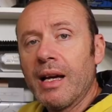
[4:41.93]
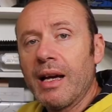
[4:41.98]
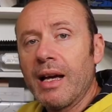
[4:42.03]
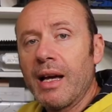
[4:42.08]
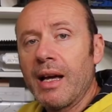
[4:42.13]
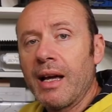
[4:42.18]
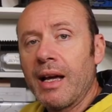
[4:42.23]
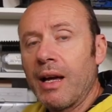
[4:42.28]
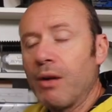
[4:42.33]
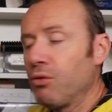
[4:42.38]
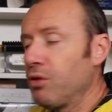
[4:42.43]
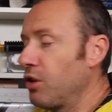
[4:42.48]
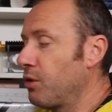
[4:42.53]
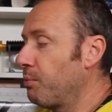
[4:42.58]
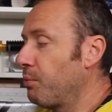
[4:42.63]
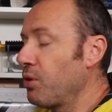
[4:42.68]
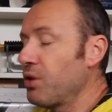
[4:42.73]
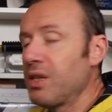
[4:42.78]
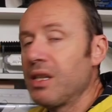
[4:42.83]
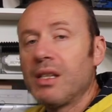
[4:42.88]
eh, è un
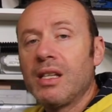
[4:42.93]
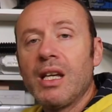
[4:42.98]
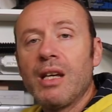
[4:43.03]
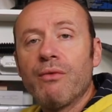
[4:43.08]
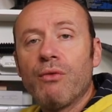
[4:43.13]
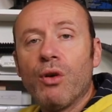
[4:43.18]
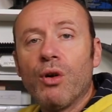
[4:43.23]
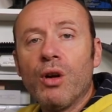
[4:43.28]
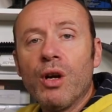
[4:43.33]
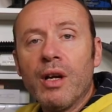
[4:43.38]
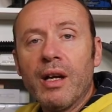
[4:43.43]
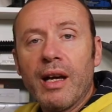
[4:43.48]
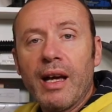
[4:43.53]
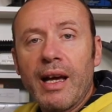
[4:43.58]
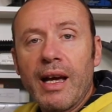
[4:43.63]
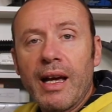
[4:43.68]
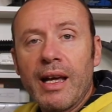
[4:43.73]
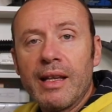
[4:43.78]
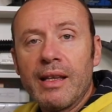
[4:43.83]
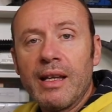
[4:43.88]
dispositivo
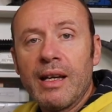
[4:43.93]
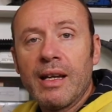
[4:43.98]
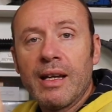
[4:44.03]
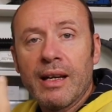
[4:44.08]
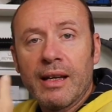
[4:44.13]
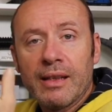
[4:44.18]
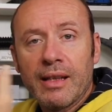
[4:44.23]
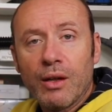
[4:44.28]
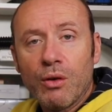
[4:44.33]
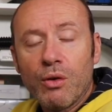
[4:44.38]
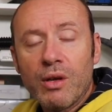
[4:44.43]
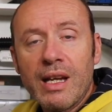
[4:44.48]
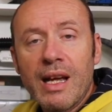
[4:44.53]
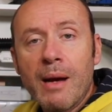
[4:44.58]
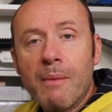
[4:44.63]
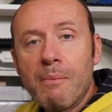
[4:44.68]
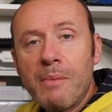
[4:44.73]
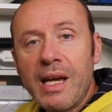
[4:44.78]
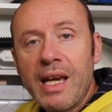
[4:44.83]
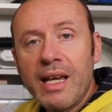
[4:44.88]
eh, di
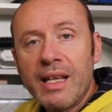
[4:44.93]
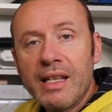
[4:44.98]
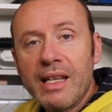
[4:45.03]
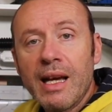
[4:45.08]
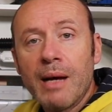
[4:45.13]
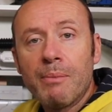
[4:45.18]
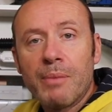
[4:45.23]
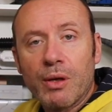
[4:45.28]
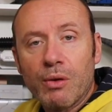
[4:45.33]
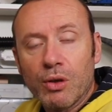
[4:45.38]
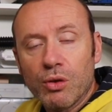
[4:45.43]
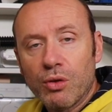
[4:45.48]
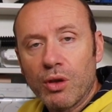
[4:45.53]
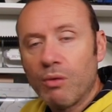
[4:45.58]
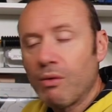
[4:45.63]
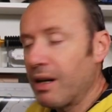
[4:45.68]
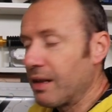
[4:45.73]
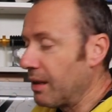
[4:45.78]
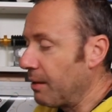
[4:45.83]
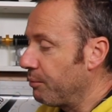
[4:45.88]
categoria media per quanto
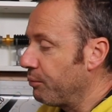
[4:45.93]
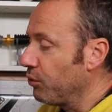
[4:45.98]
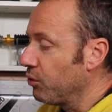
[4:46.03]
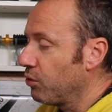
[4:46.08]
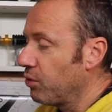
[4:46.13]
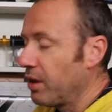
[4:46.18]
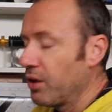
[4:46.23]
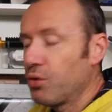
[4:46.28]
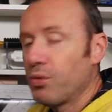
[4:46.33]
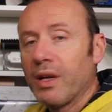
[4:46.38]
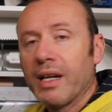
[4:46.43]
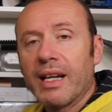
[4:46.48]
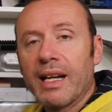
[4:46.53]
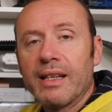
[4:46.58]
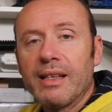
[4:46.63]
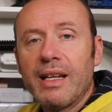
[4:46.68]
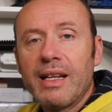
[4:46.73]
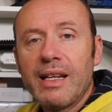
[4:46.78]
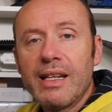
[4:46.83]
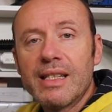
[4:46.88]
riguarda appunto le sue
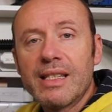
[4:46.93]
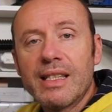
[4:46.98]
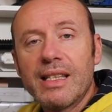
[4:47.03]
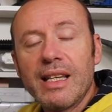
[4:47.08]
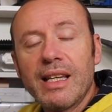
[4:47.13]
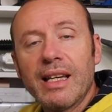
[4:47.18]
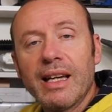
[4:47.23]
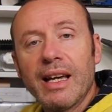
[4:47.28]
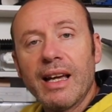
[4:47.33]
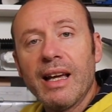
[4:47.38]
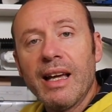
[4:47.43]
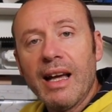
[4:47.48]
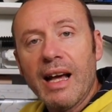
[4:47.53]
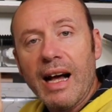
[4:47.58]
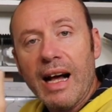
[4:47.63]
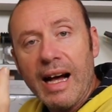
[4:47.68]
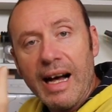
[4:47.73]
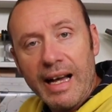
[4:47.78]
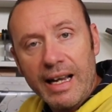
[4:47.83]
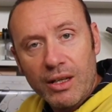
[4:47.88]
caratteristiche
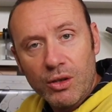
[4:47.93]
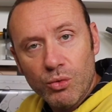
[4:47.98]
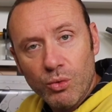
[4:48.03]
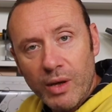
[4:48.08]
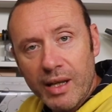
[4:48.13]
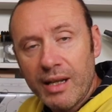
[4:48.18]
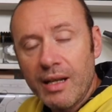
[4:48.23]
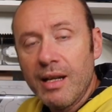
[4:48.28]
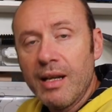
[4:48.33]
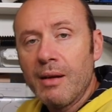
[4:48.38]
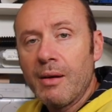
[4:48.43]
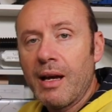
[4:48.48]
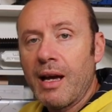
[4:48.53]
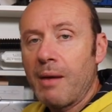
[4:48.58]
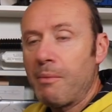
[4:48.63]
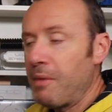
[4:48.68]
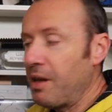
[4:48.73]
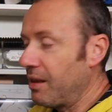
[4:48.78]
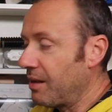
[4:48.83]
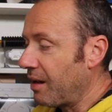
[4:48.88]
hardware
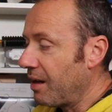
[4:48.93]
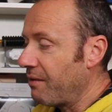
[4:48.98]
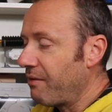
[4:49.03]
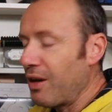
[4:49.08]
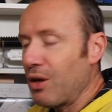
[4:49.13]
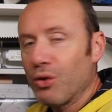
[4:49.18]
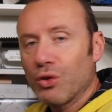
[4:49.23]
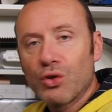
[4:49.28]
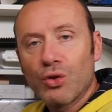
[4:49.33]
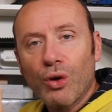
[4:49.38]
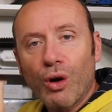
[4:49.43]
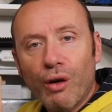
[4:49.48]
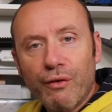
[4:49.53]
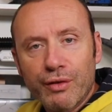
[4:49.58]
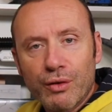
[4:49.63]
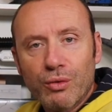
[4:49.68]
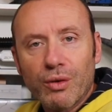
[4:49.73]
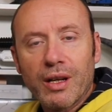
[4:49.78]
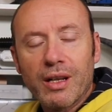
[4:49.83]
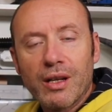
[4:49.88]
eh, mentre a livello
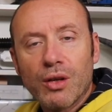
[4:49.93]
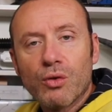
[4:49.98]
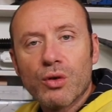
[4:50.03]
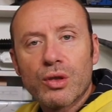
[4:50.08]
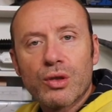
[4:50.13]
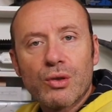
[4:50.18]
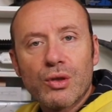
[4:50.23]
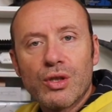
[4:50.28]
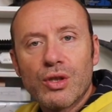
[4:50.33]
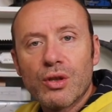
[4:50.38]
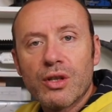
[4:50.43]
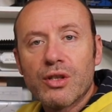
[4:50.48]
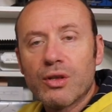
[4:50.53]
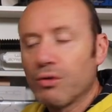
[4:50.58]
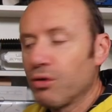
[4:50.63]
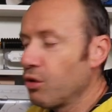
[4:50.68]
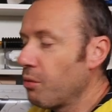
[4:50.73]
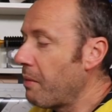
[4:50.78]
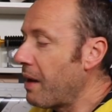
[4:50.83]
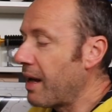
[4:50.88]
software e di costruzione
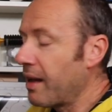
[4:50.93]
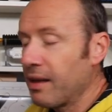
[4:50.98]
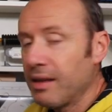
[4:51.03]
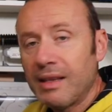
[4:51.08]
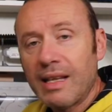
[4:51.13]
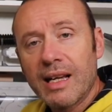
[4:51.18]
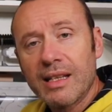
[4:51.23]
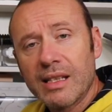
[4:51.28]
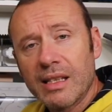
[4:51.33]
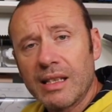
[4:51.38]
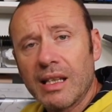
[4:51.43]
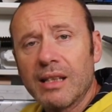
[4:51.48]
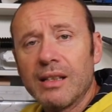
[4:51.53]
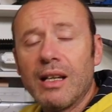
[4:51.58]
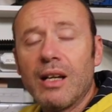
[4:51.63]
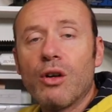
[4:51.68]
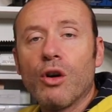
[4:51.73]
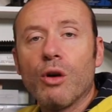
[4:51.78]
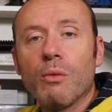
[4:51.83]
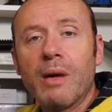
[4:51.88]
secondo me tanta
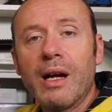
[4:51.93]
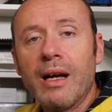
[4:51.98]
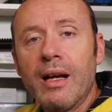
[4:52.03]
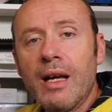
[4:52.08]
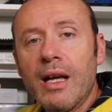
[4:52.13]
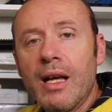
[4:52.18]
tanta roba